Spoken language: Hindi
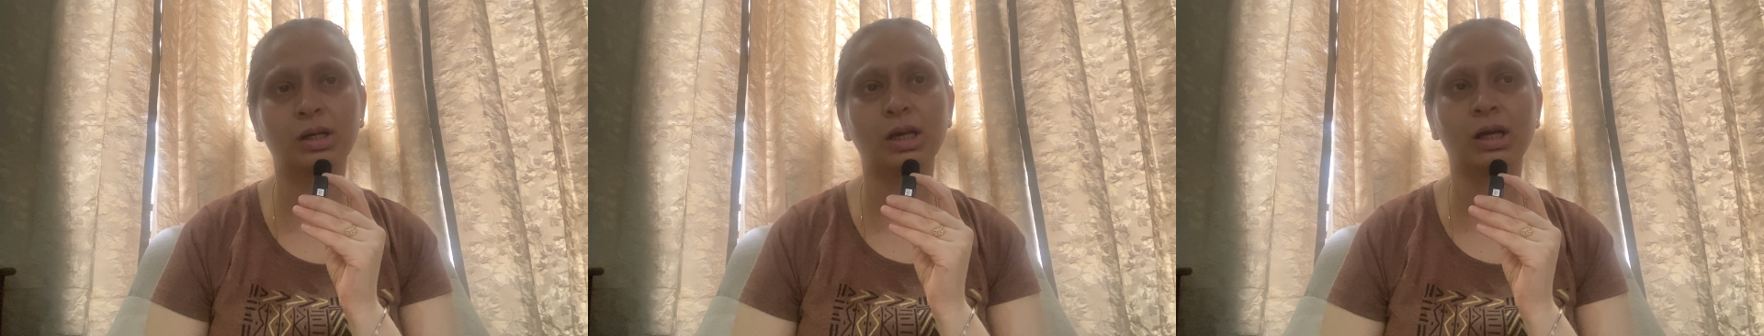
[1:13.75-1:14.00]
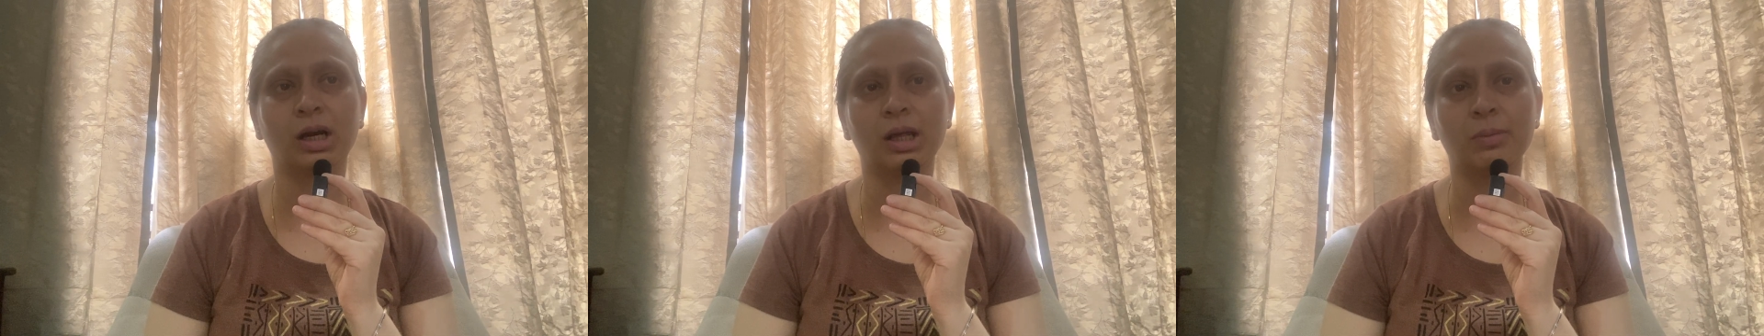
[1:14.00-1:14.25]
की
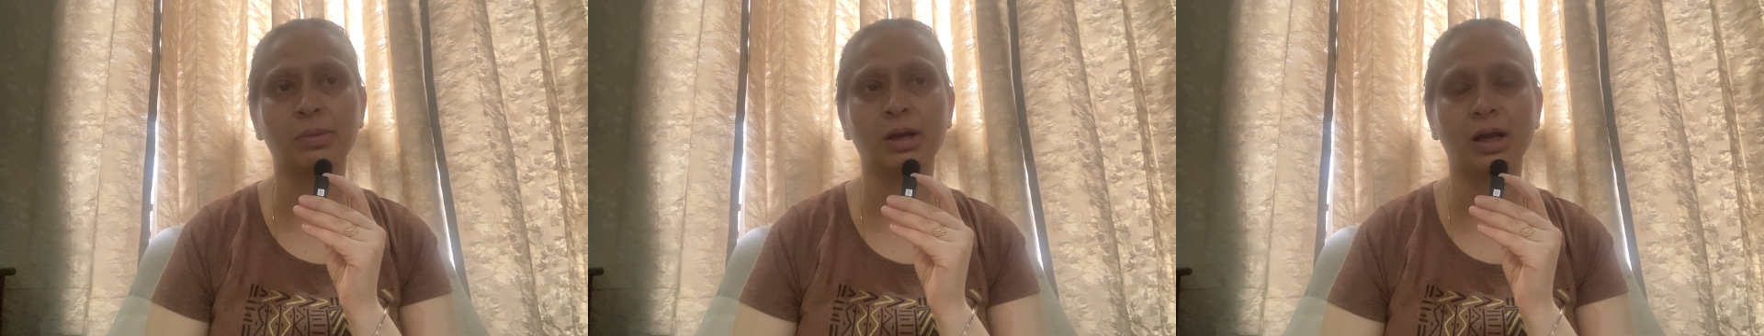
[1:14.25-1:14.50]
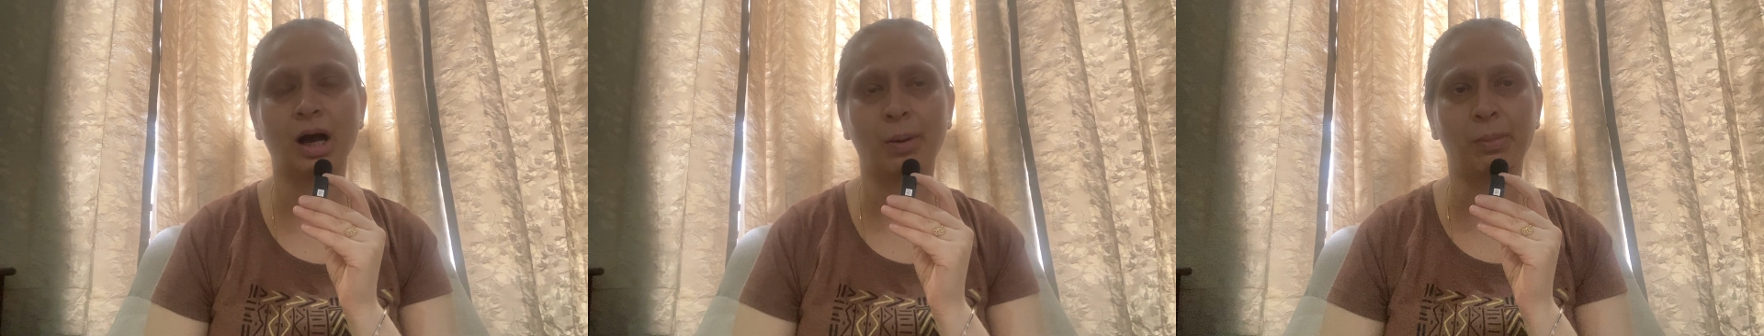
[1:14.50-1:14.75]
घड़ी में
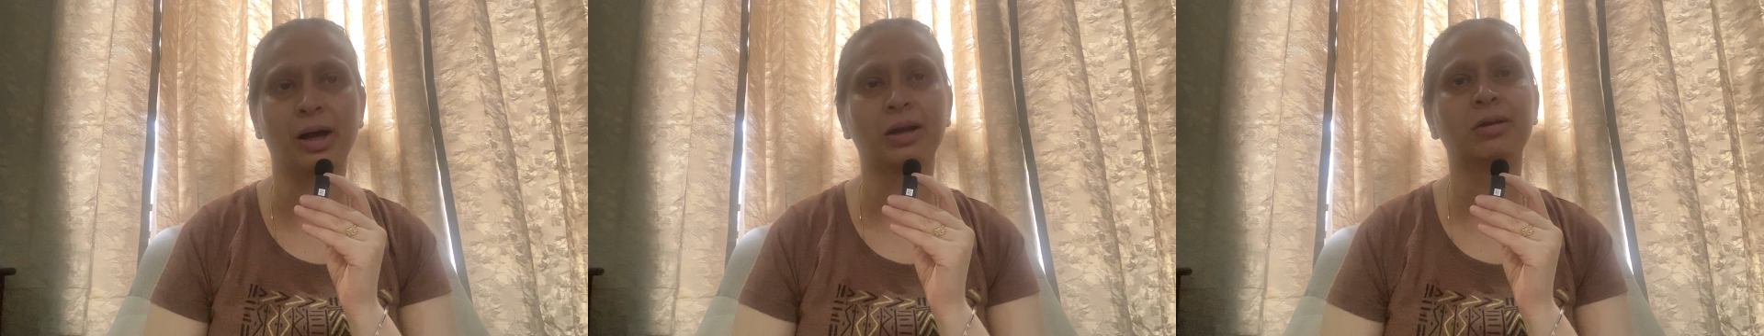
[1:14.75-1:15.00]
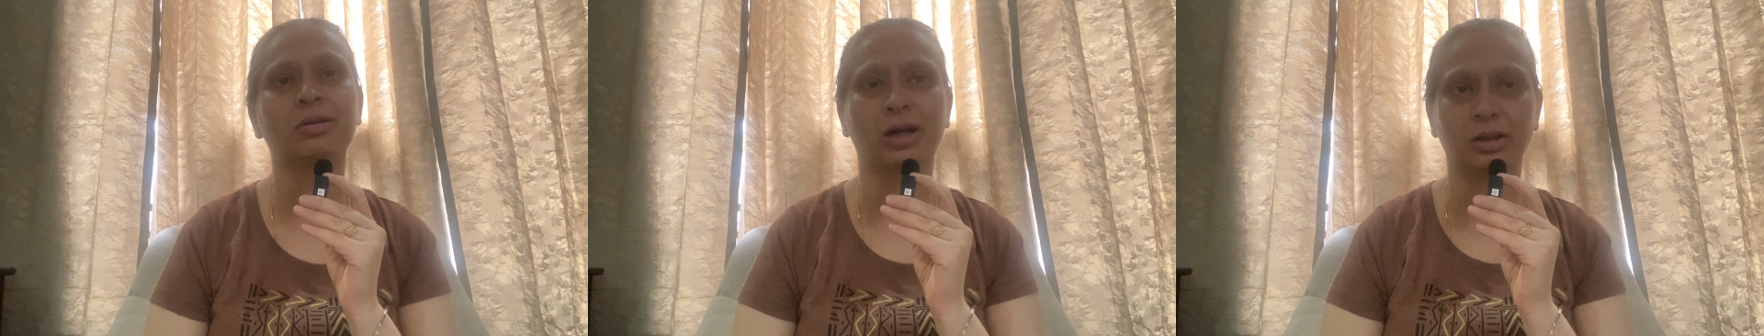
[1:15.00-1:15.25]

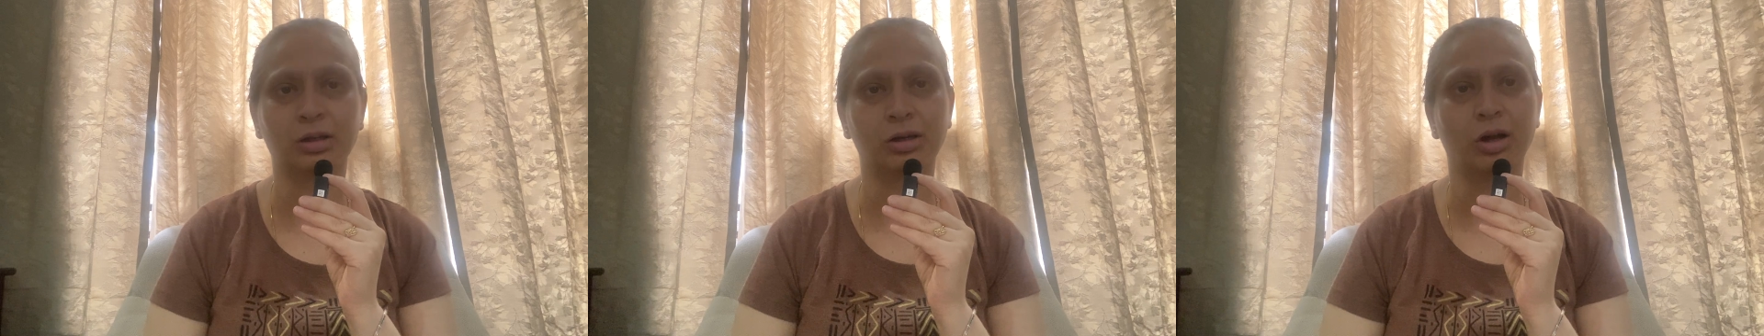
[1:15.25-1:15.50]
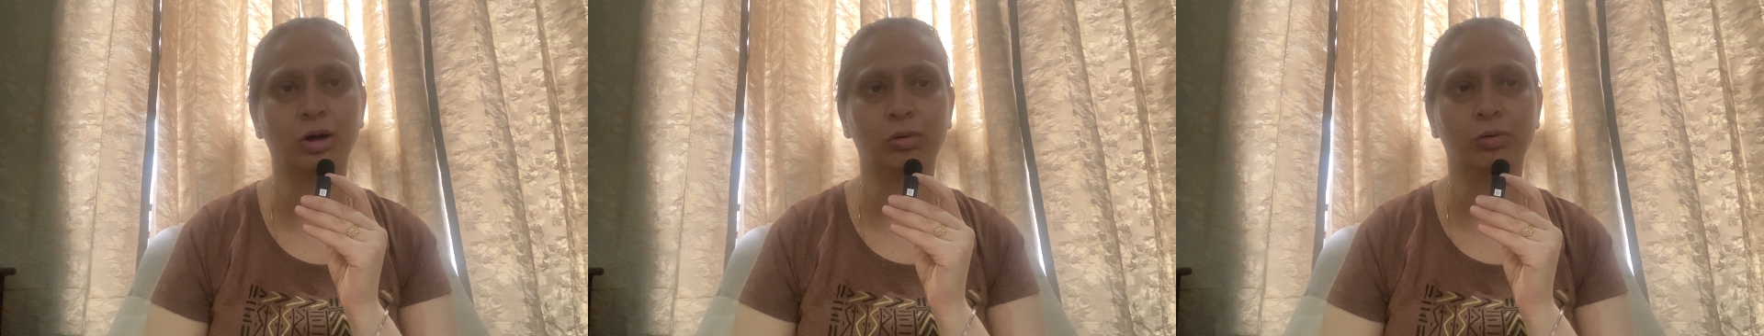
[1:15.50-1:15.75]
हमारे साथ
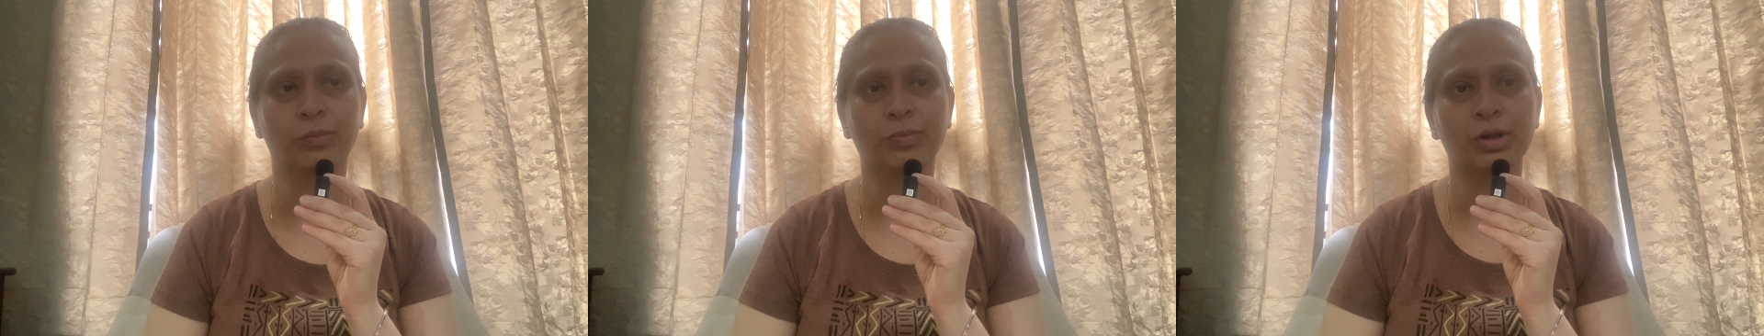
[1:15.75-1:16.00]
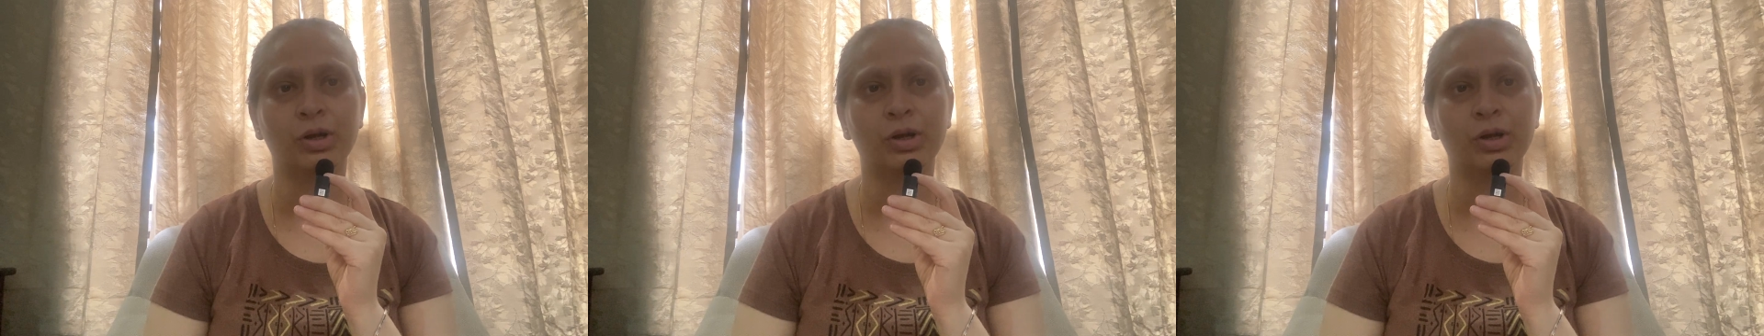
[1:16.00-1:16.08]
खड़ा हो